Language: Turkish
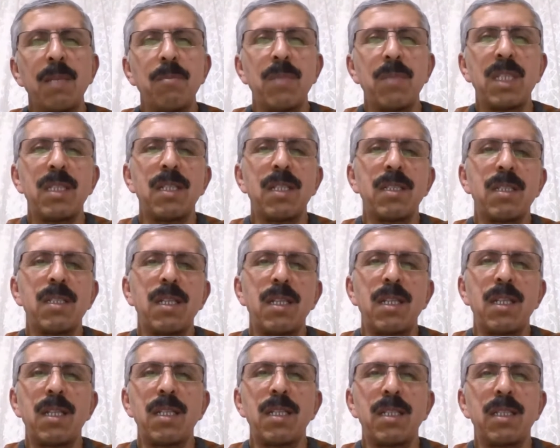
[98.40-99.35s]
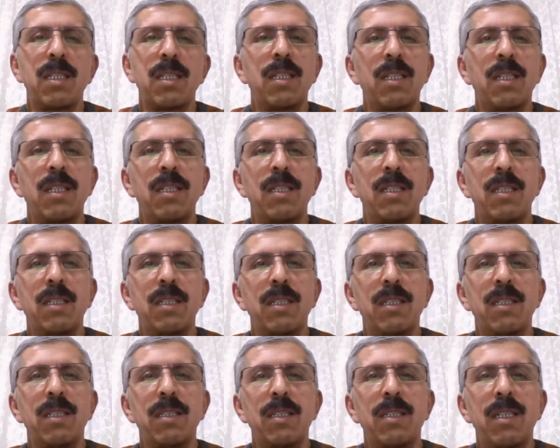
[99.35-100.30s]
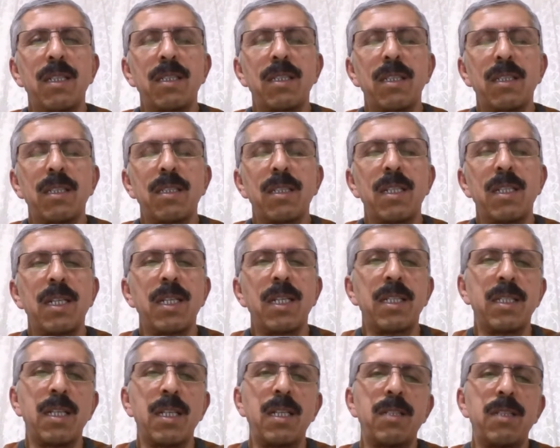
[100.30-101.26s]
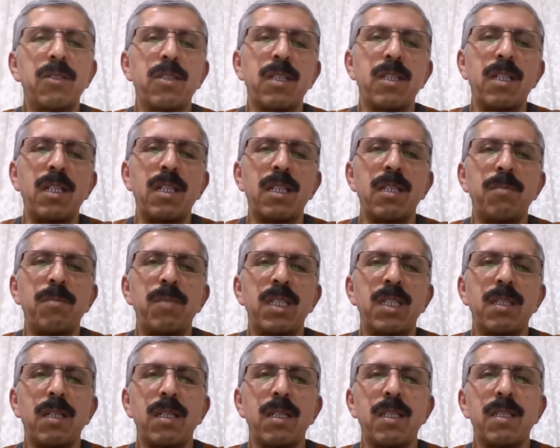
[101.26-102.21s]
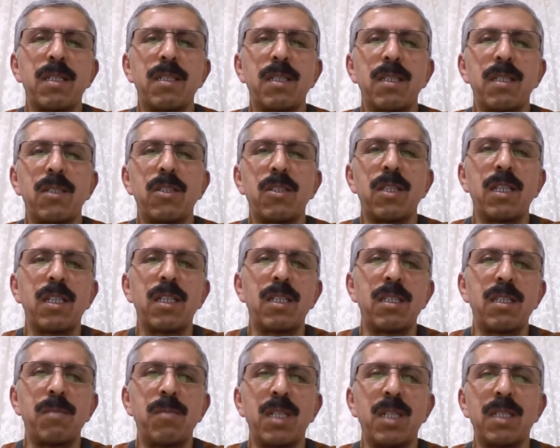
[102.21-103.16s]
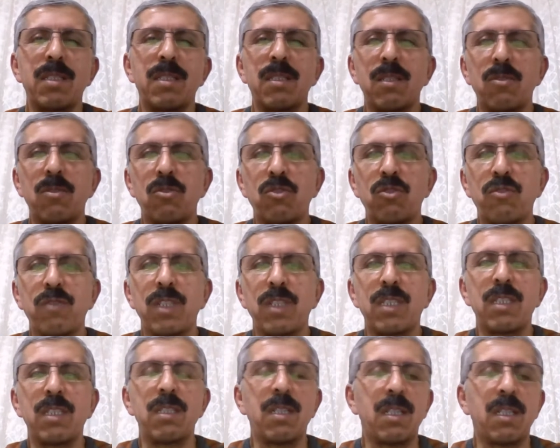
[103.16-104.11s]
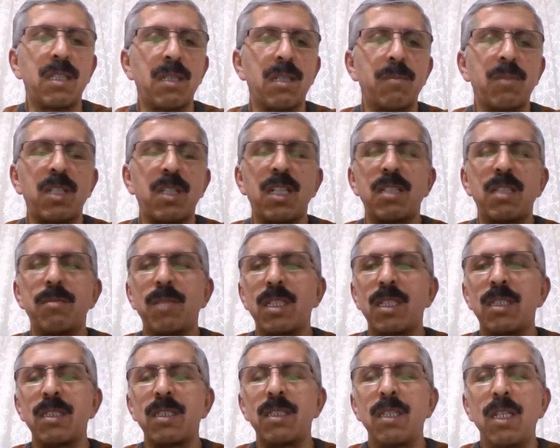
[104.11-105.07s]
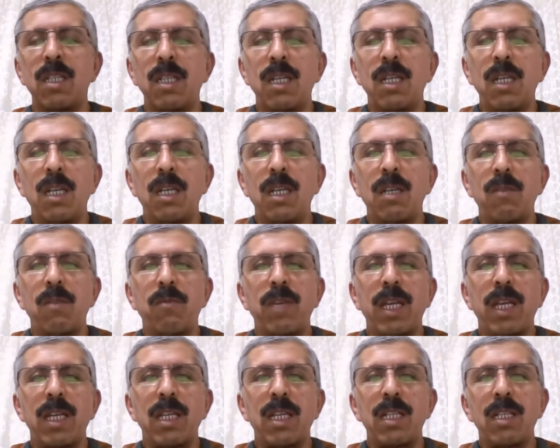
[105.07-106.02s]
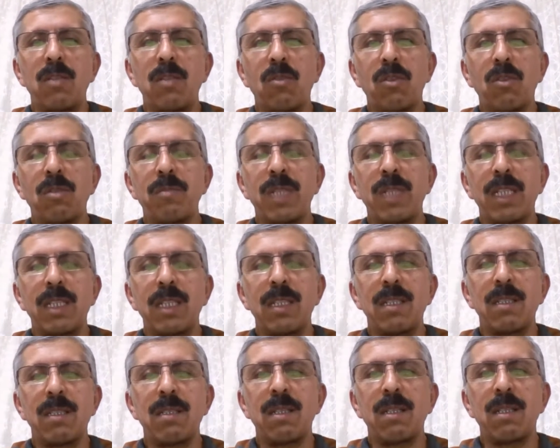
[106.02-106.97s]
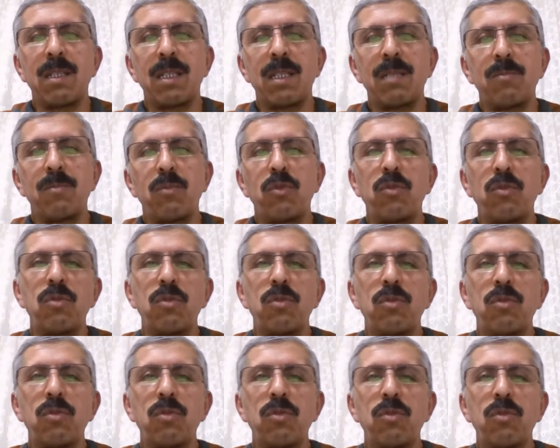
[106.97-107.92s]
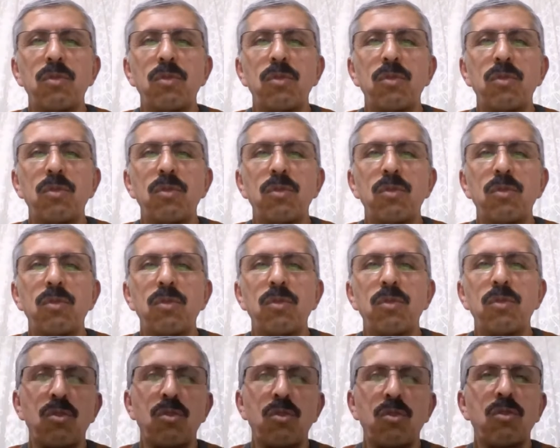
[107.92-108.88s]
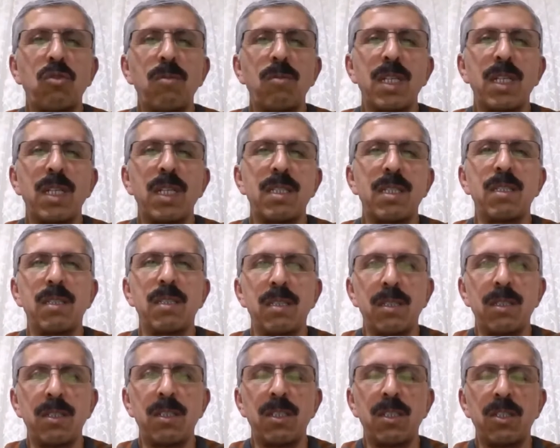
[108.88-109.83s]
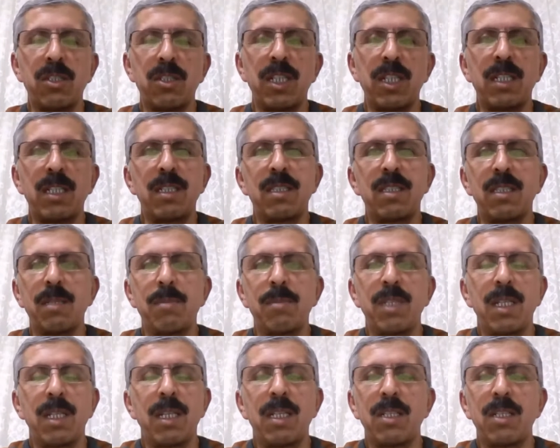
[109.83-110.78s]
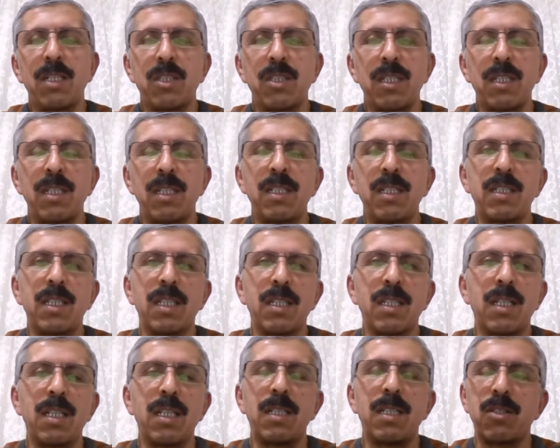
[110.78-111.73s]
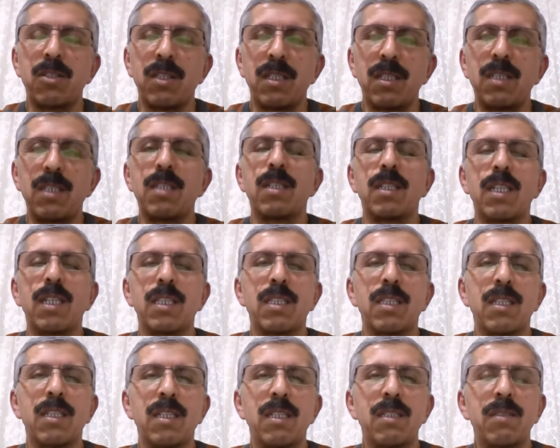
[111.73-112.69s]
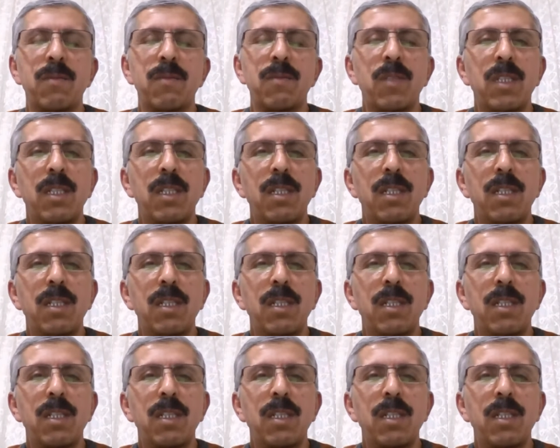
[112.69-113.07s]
medreselerle ilgili e, dile getirilen eleştirilerden bir tanesi işte iltimasın, rüşvetin, adam kaymanın ve ehil olmayan insanların bu kuruma e, sokulması e, şeklinde bir eleştirili eleştiri getirilir.